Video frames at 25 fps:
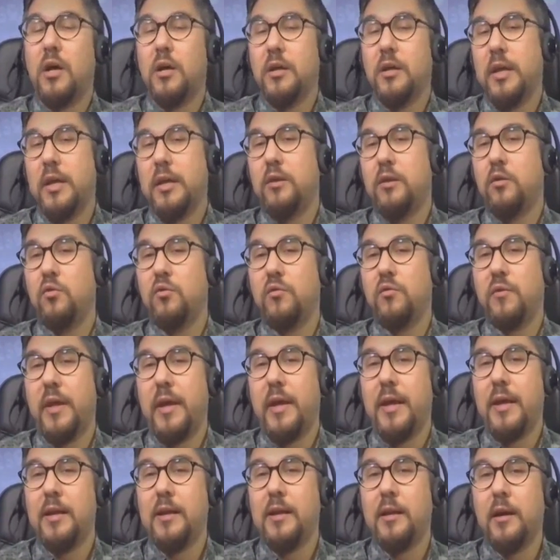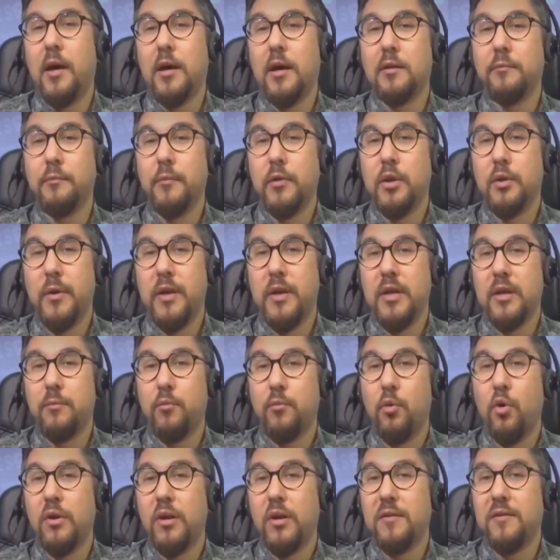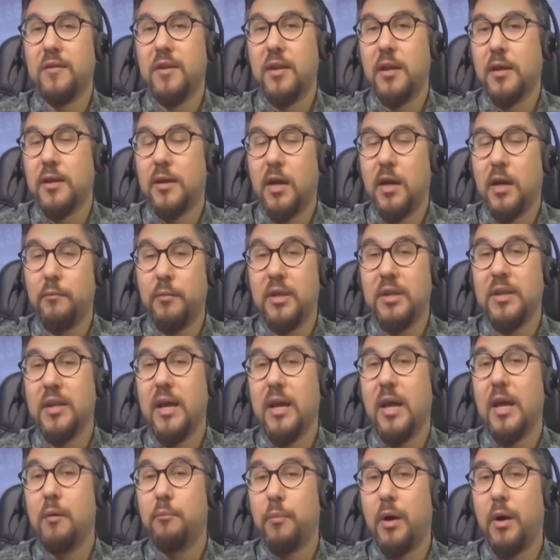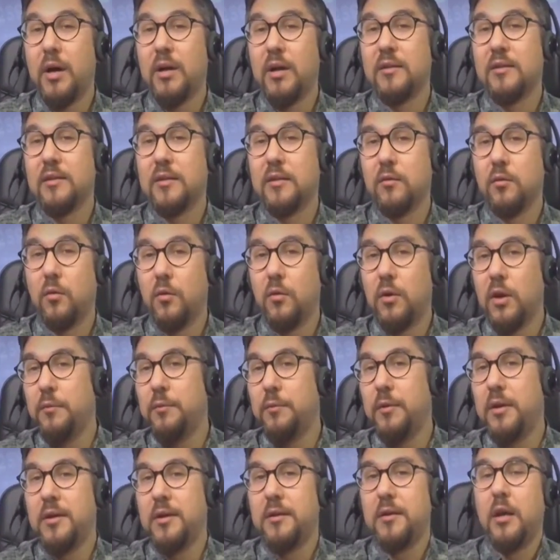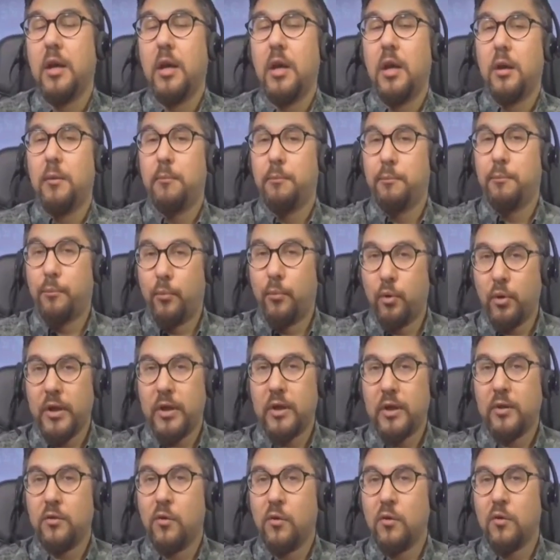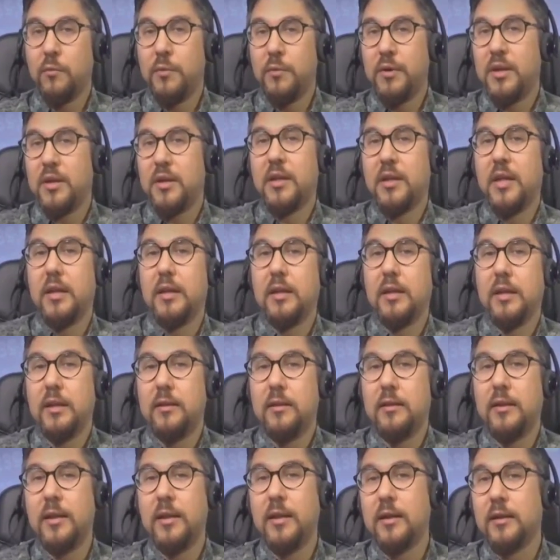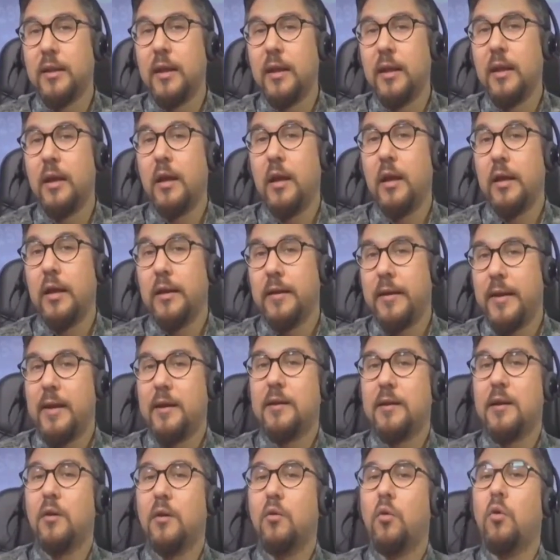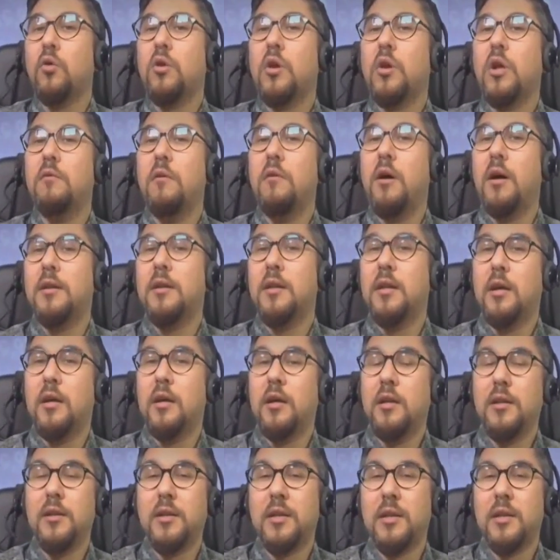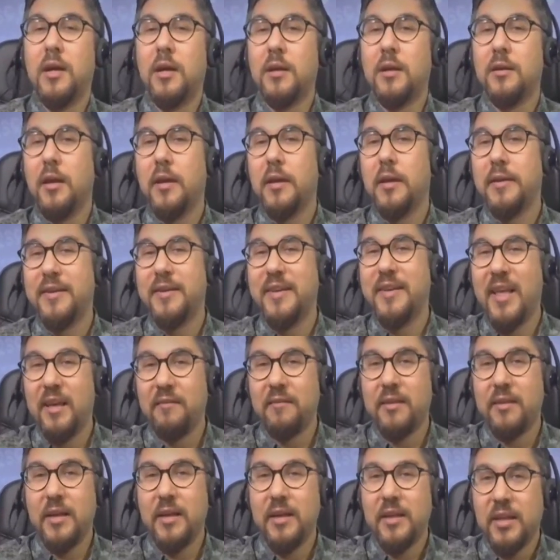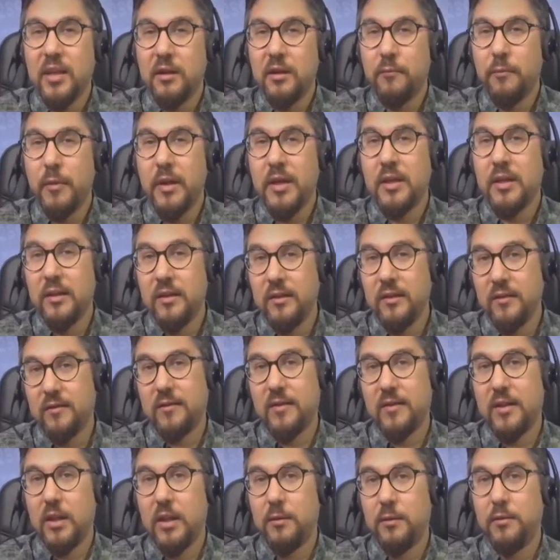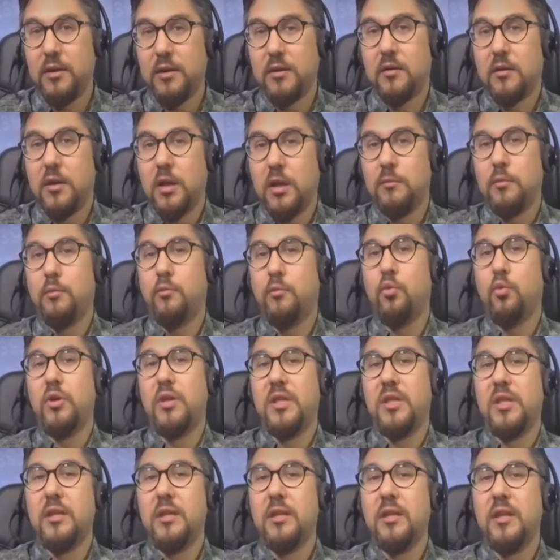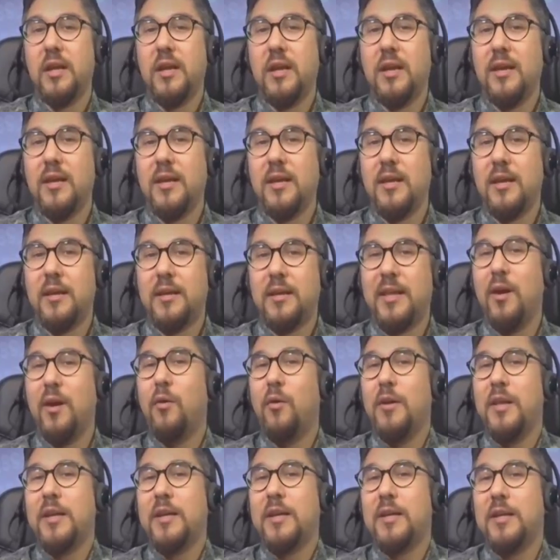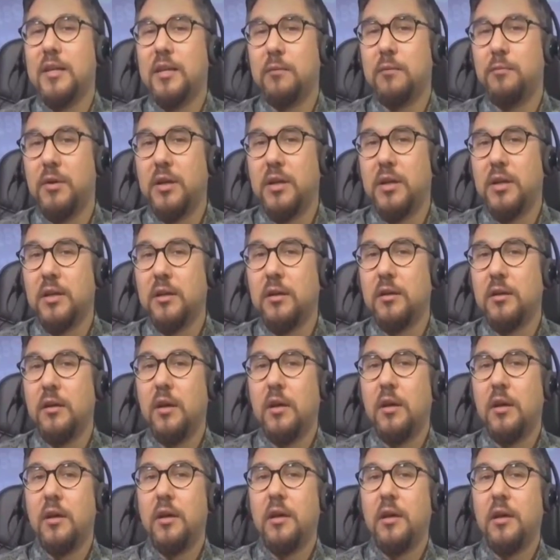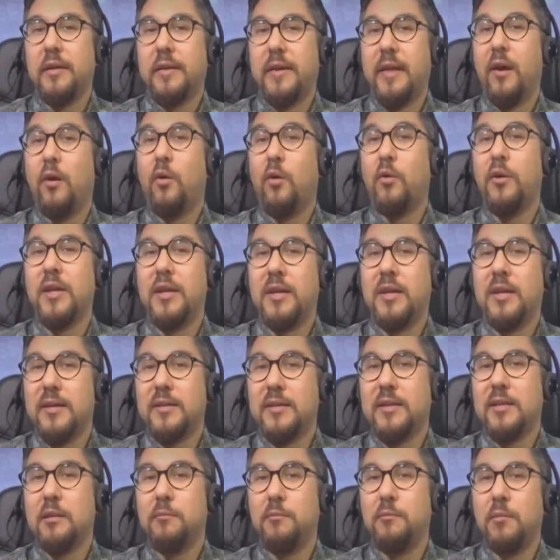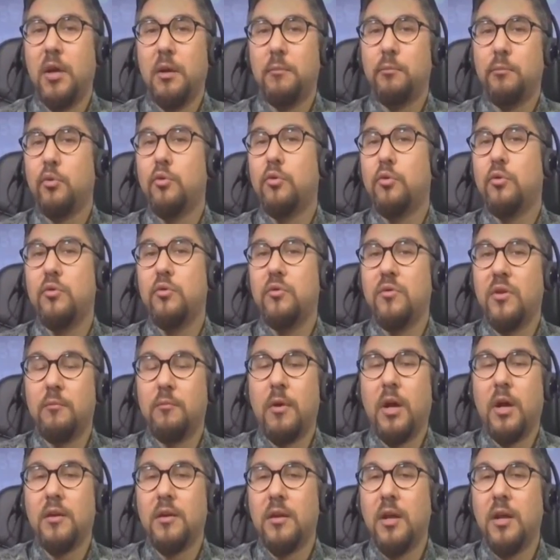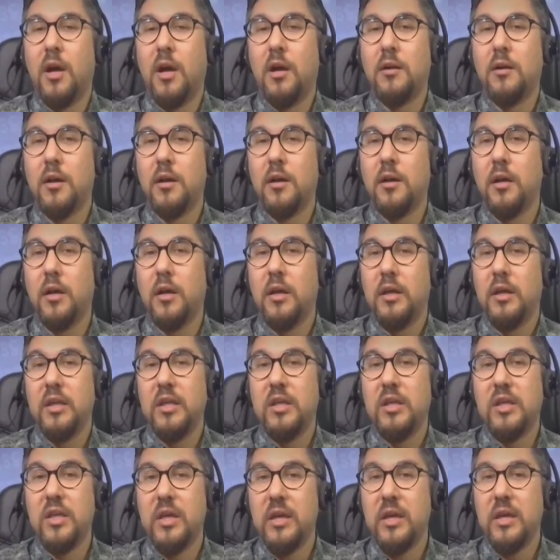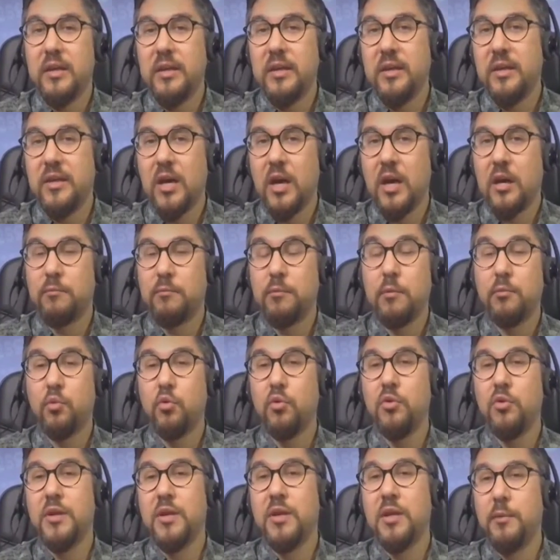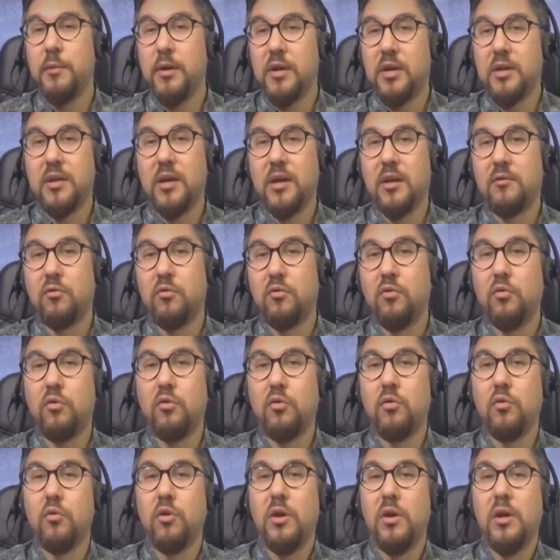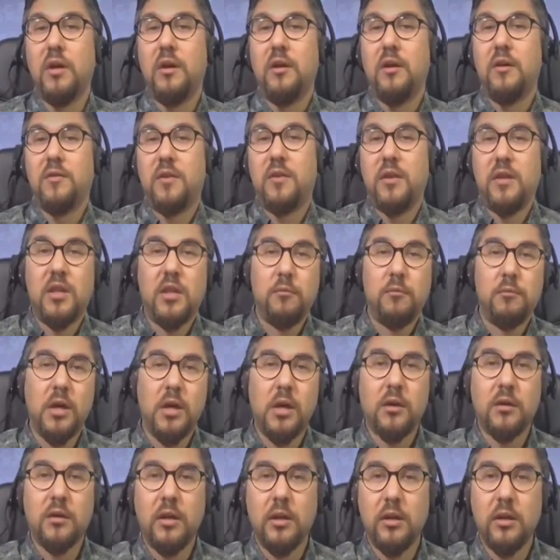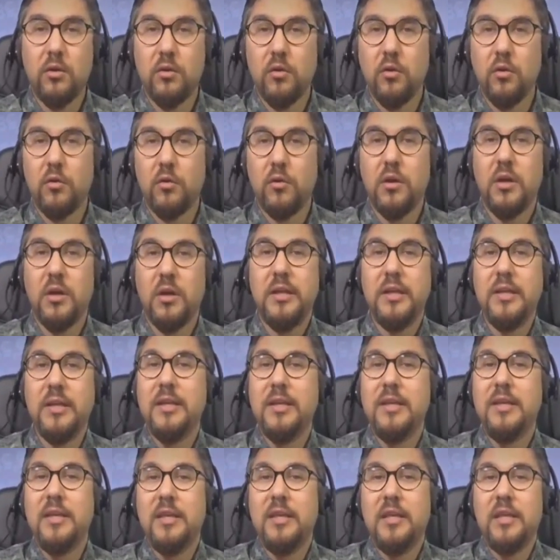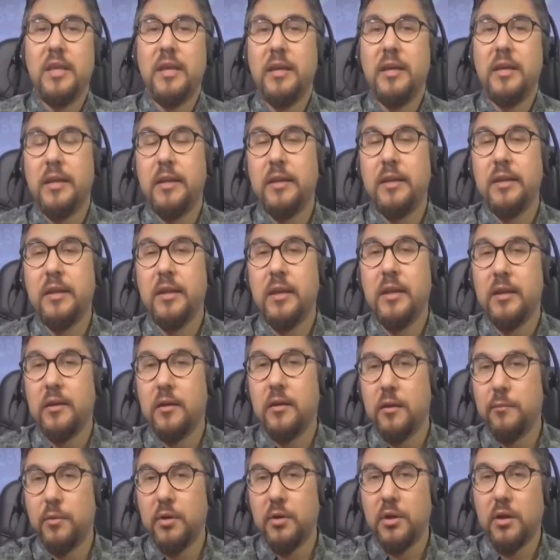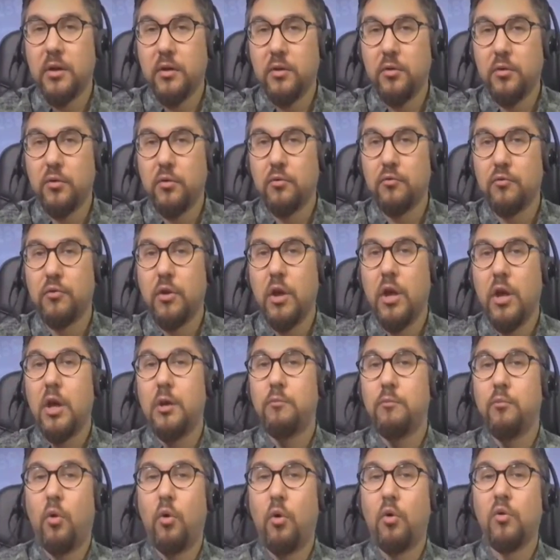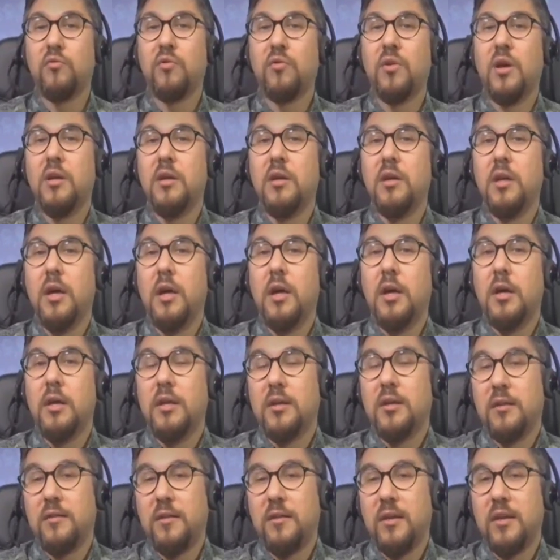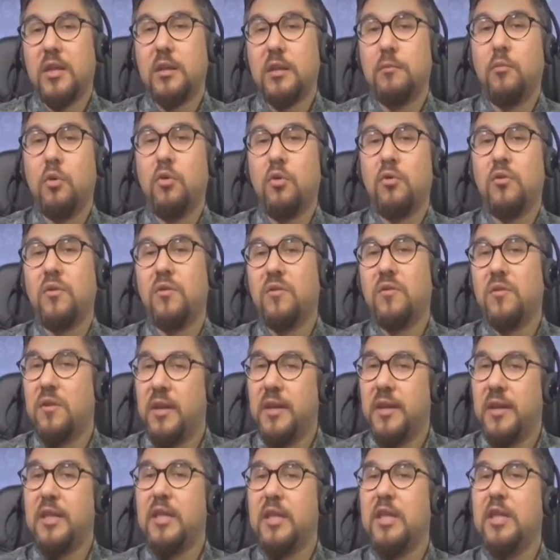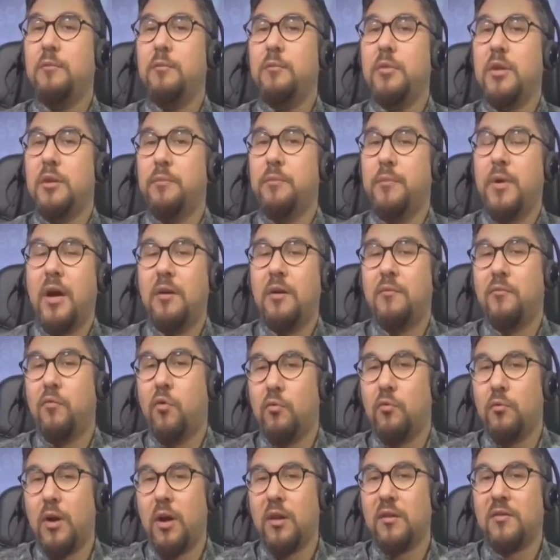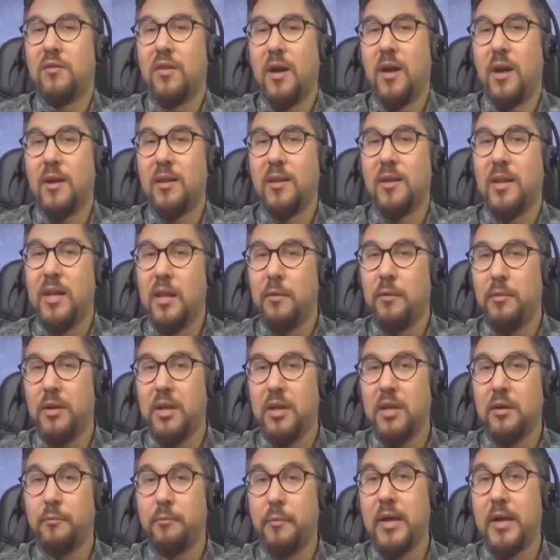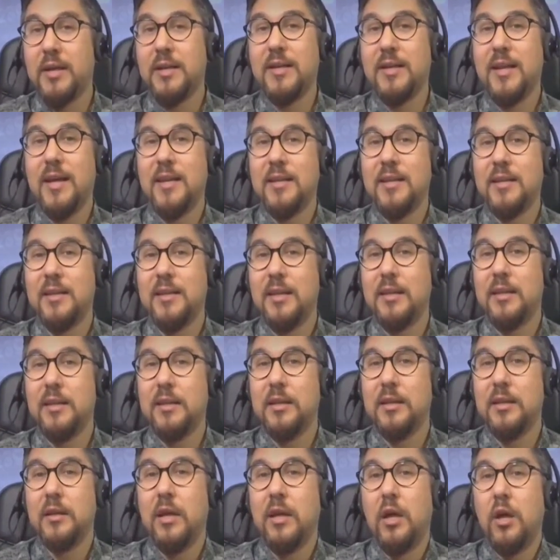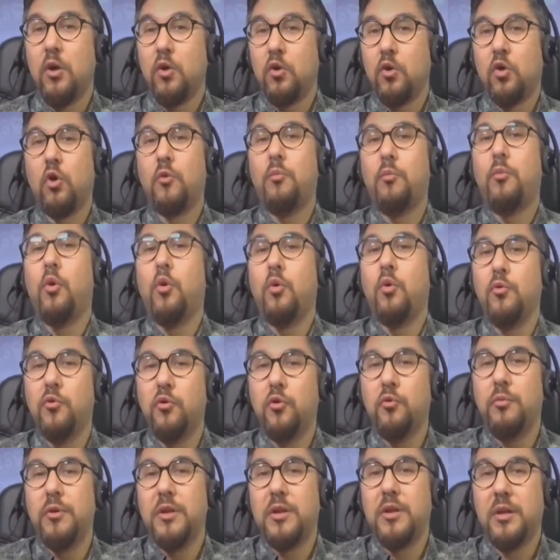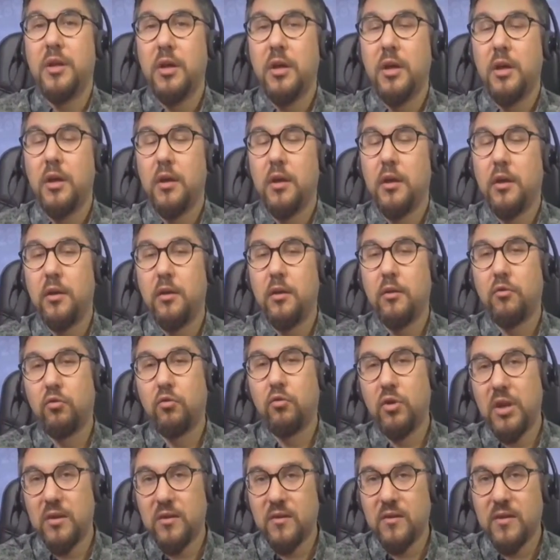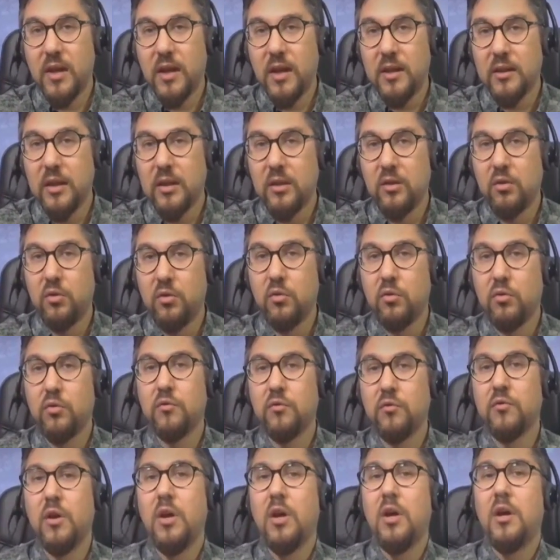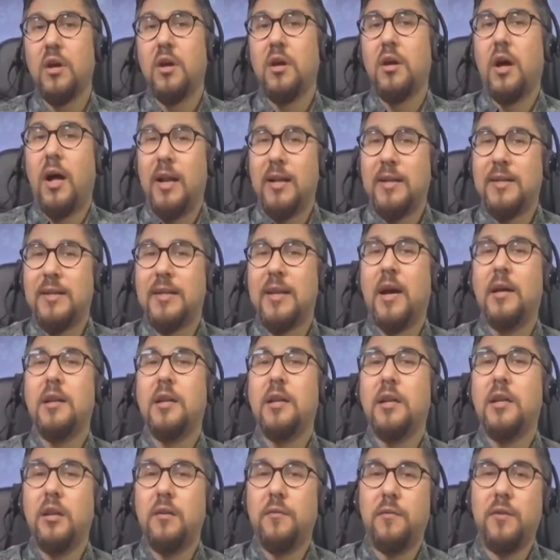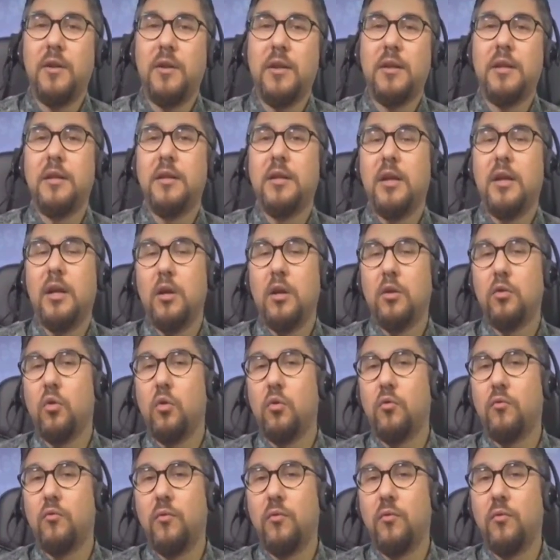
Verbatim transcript: 4750-65 bölgesine kadar bir baskı olabilir. Buraya doğru bir hareket izlenirse tekrar orta vadeli alıcılar devreye girmek isteyebilir. Tabi bu işin e, teorik kısmıydı. E, teorik kısım bu tür zamanlarda işe yarayacak mı bunlara bakacağız. Çünkü seçim yaklaşıyor. Yılın ilk çeyreğini geride bırakıyoruz. Borsa işte seçim öncesinde iyi bir performans sergileyebilir. Beklentilerinin çöp olduğu bir e, süreçten geçiyoruz. Alternatiflerin çok